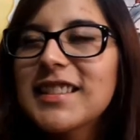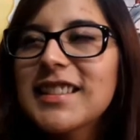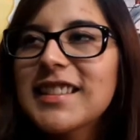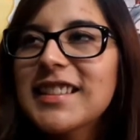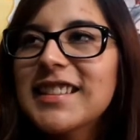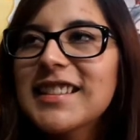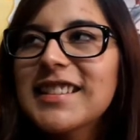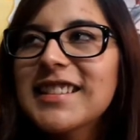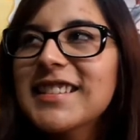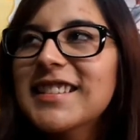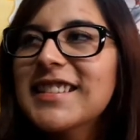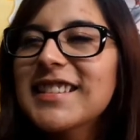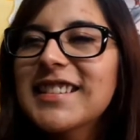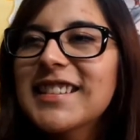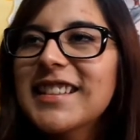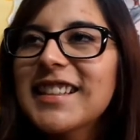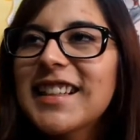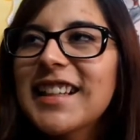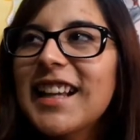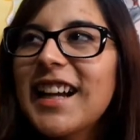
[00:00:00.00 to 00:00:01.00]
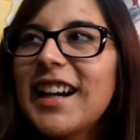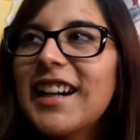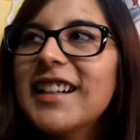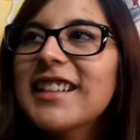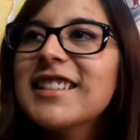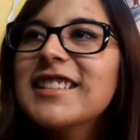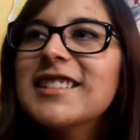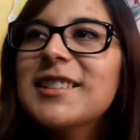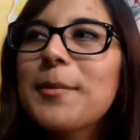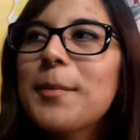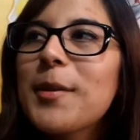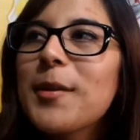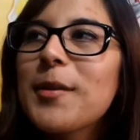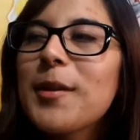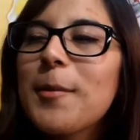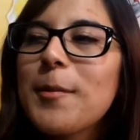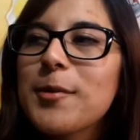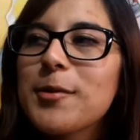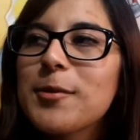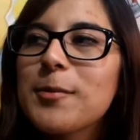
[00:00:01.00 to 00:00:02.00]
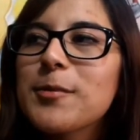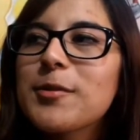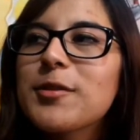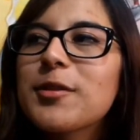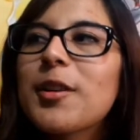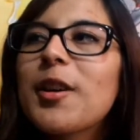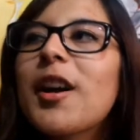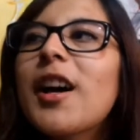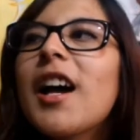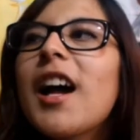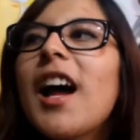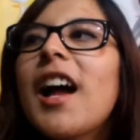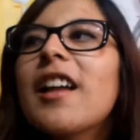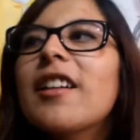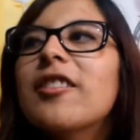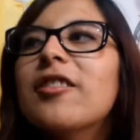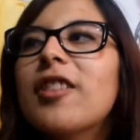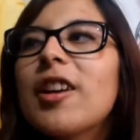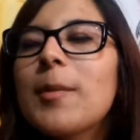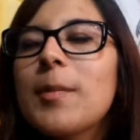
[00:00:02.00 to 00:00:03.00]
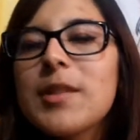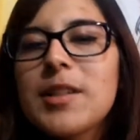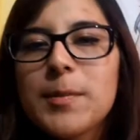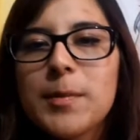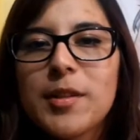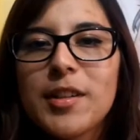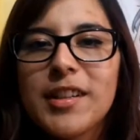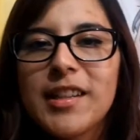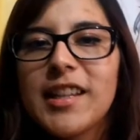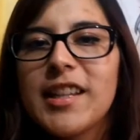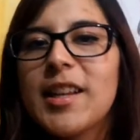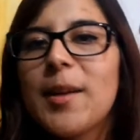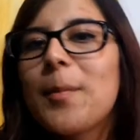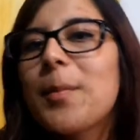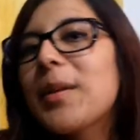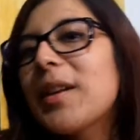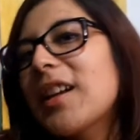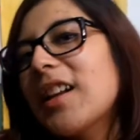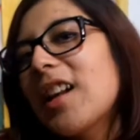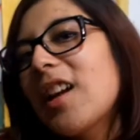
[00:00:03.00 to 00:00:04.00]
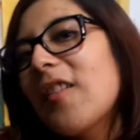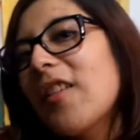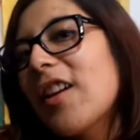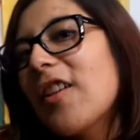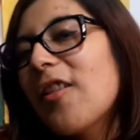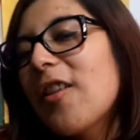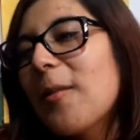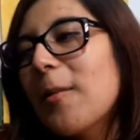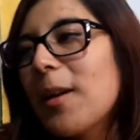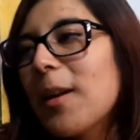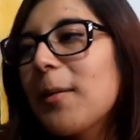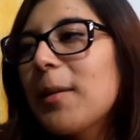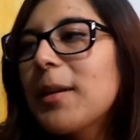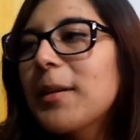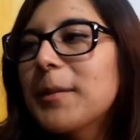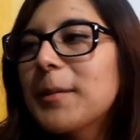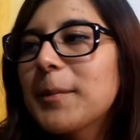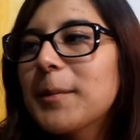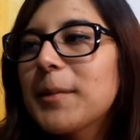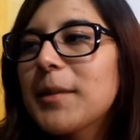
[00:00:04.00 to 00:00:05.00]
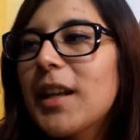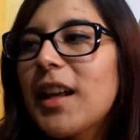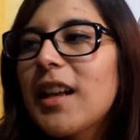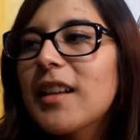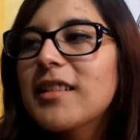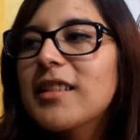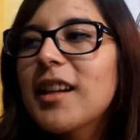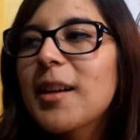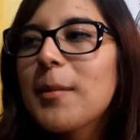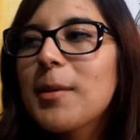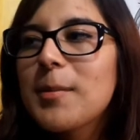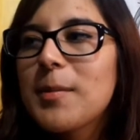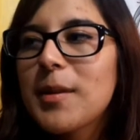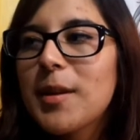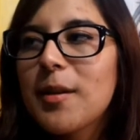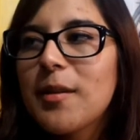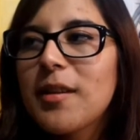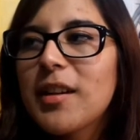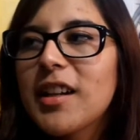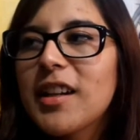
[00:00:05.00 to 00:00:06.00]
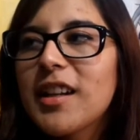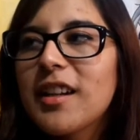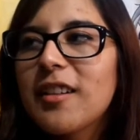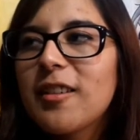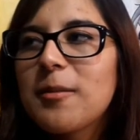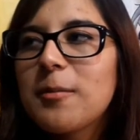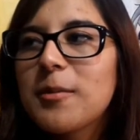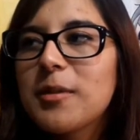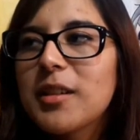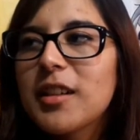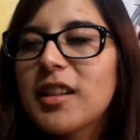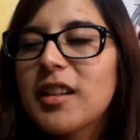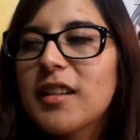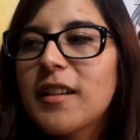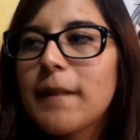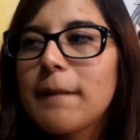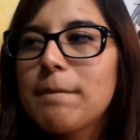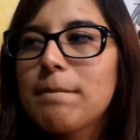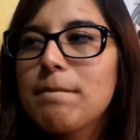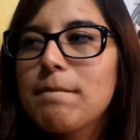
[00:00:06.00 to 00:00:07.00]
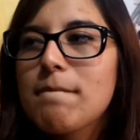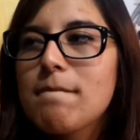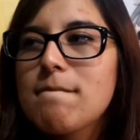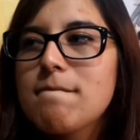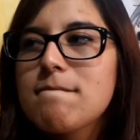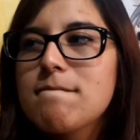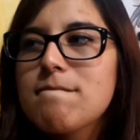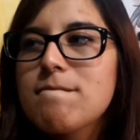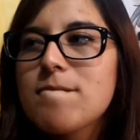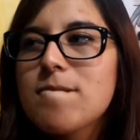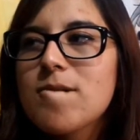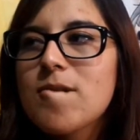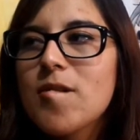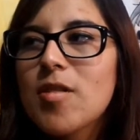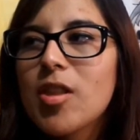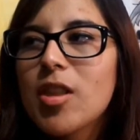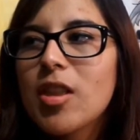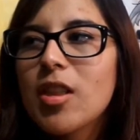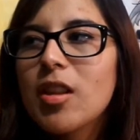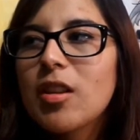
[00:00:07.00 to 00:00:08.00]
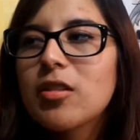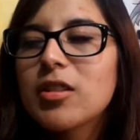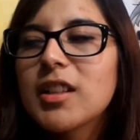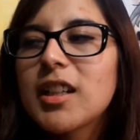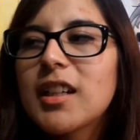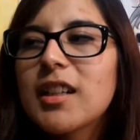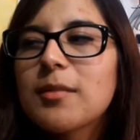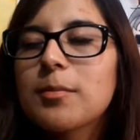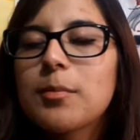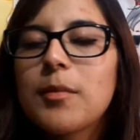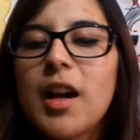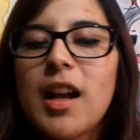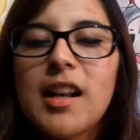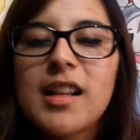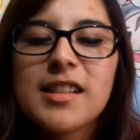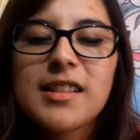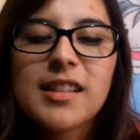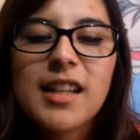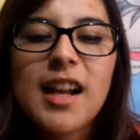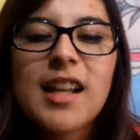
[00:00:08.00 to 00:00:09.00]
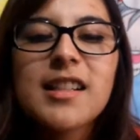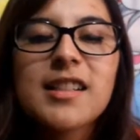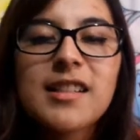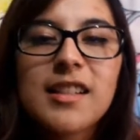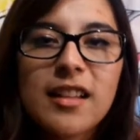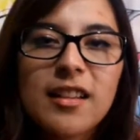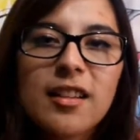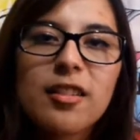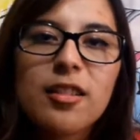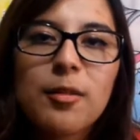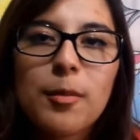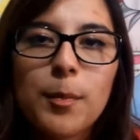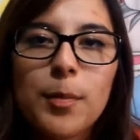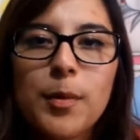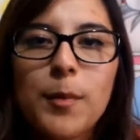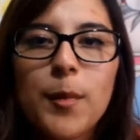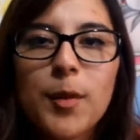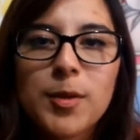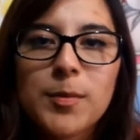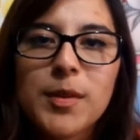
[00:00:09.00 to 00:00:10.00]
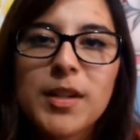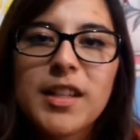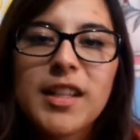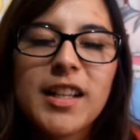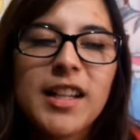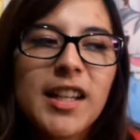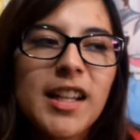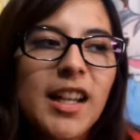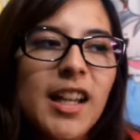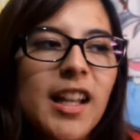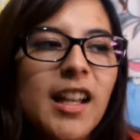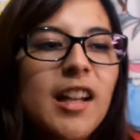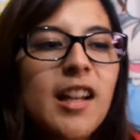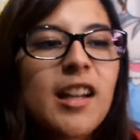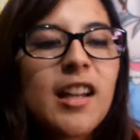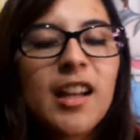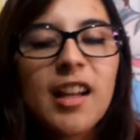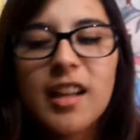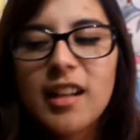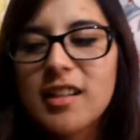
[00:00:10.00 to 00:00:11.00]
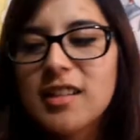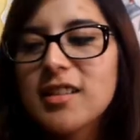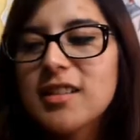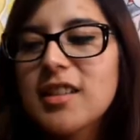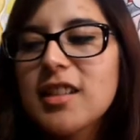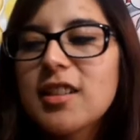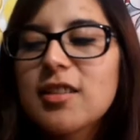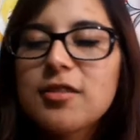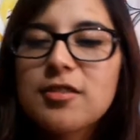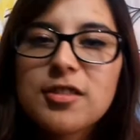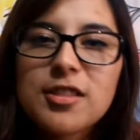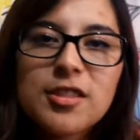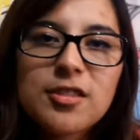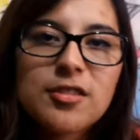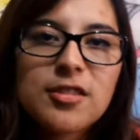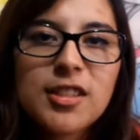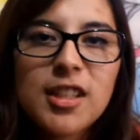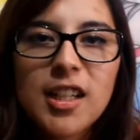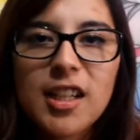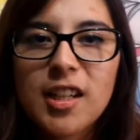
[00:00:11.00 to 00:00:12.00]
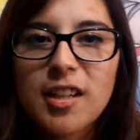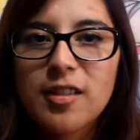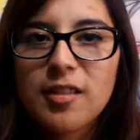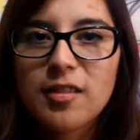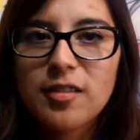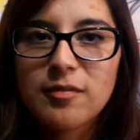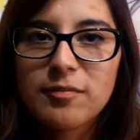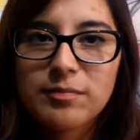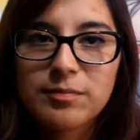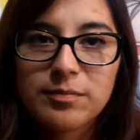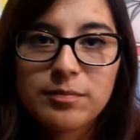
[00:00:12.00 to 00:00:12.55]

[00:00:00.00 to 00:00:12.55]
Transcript: es que... Ay, esa película me gustó mucho. Yo al principio no entendía por qué Laura no hablaba. Ya hasta que me explicaron que ya como que... O sea, al estar aislada como pudimos ver de que eran ciertos niños que